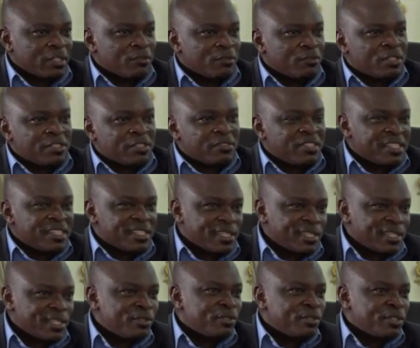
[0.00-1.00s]
vous avez
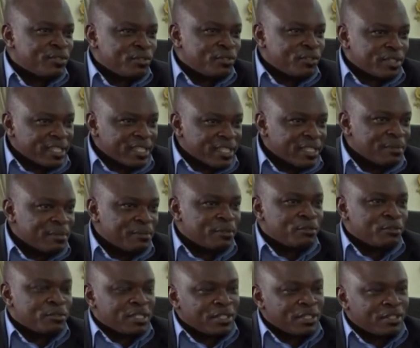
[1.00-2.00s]
essayé de l'effleurer
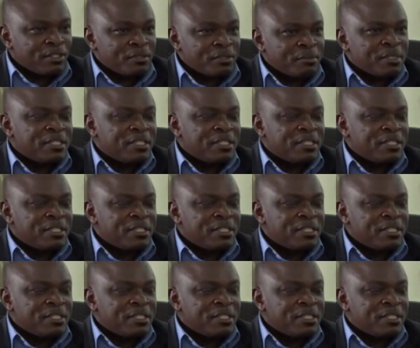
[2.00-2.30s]
tout à l'heure,